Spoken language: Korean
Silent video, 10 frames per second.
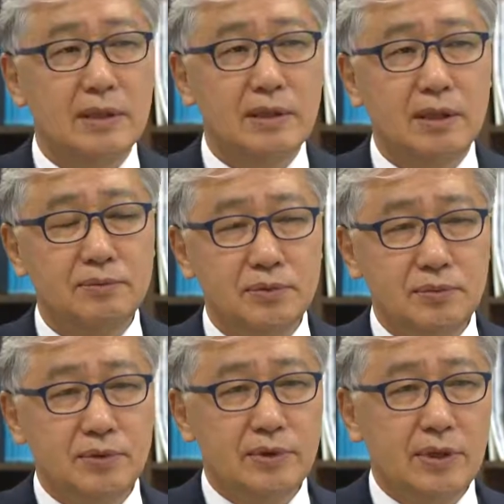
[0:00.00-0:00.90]
이런
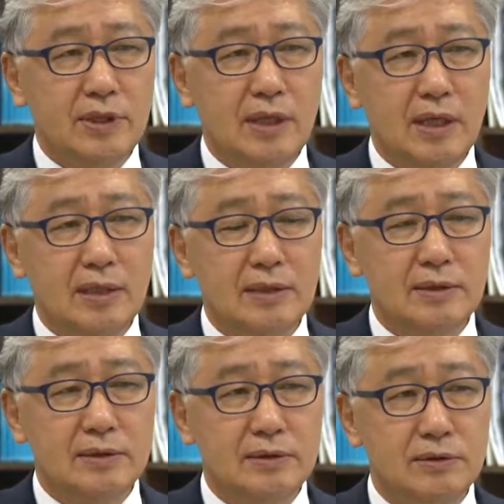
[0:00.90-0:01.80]
부분들에 대한
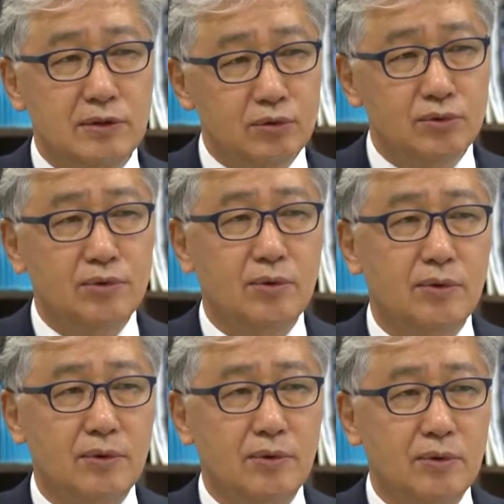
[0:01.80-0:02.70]
음, 연구도
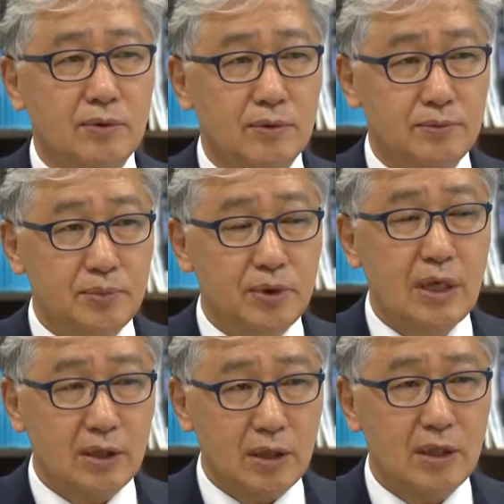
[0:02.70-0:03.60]
어,
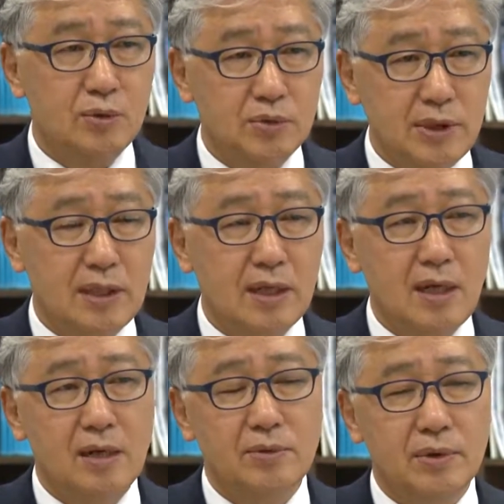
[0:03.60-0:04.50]
필요하다고
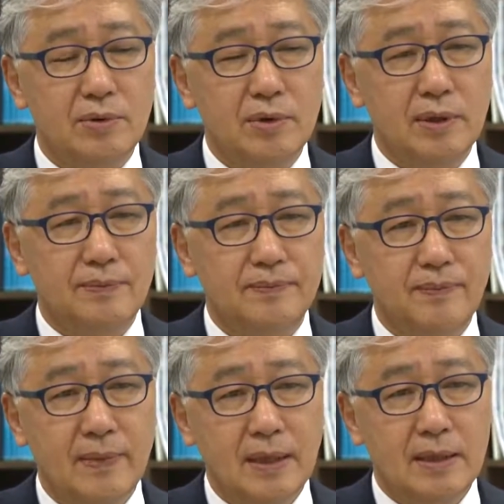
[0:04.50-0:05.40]
생각을 하고 있고요.
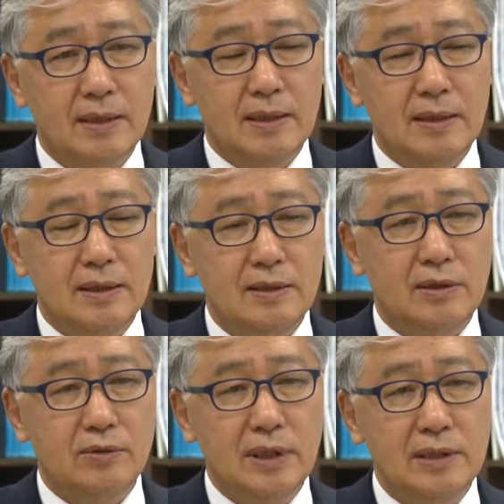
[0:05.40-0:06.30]

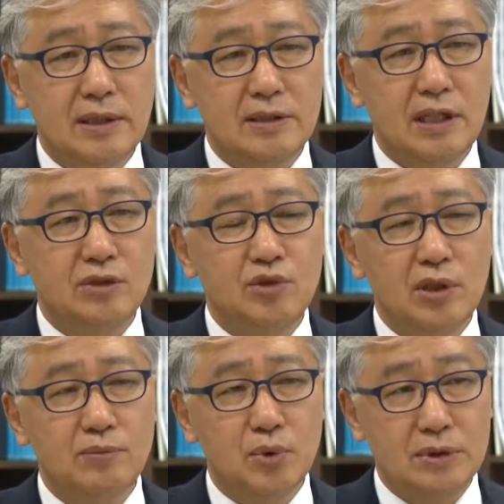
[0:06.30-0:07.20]
더구나 이제
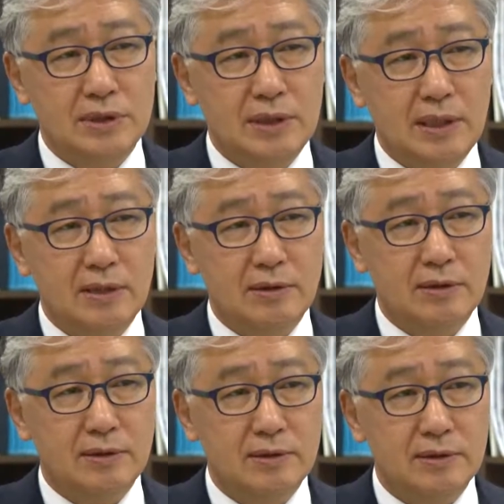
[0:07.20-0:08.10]
제주형 복지의
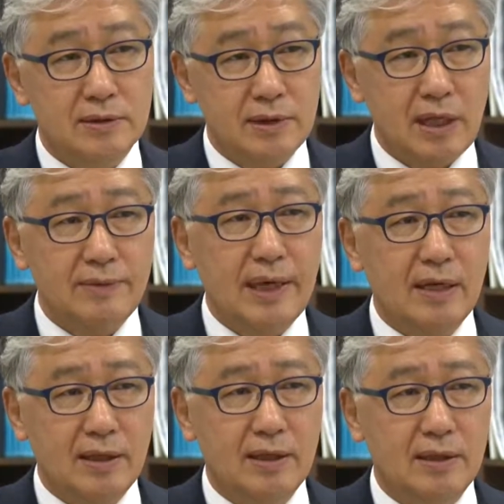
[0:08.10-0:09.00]
어떤
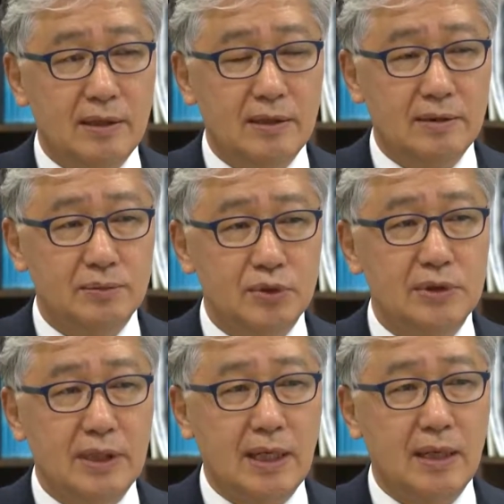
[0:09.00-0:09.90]
개발의
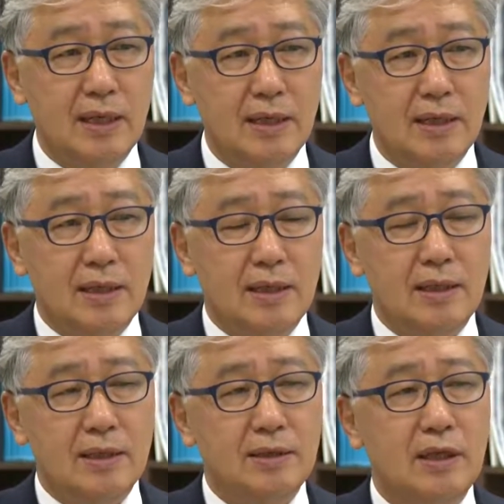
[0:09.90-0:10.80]
문제
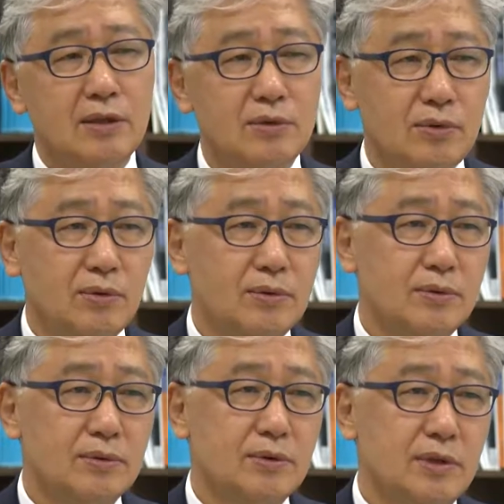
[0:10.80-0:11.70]
이러한
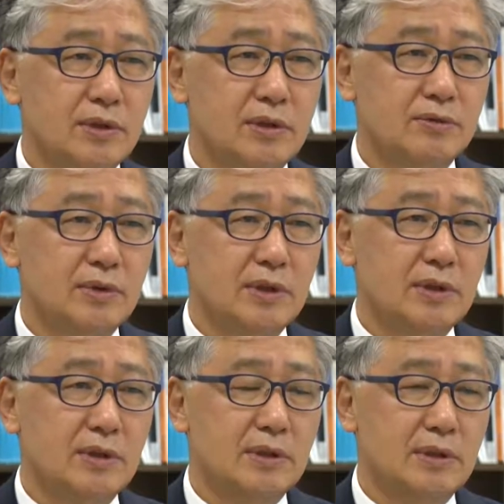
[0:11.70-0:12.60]
것도 역시
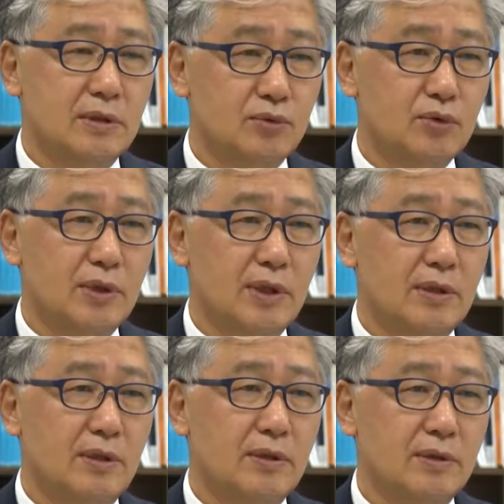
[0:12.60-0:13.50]
우리
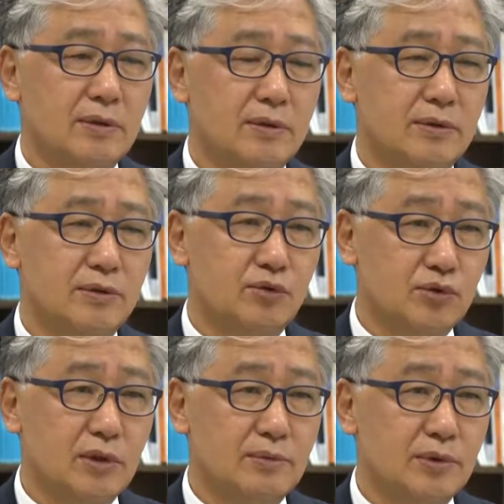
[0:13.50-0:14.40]
연구원에서 어,
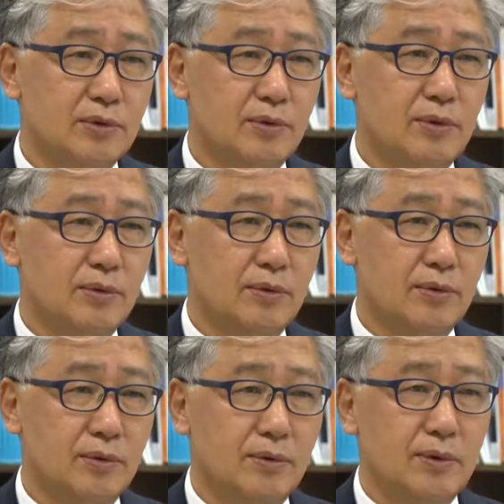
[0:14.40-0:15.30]
중점을 두고
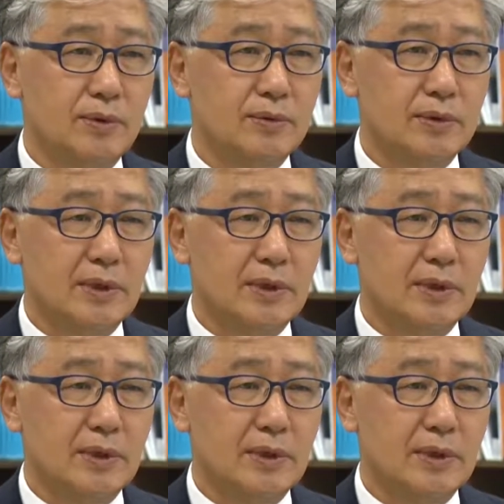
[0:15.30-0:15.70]
어,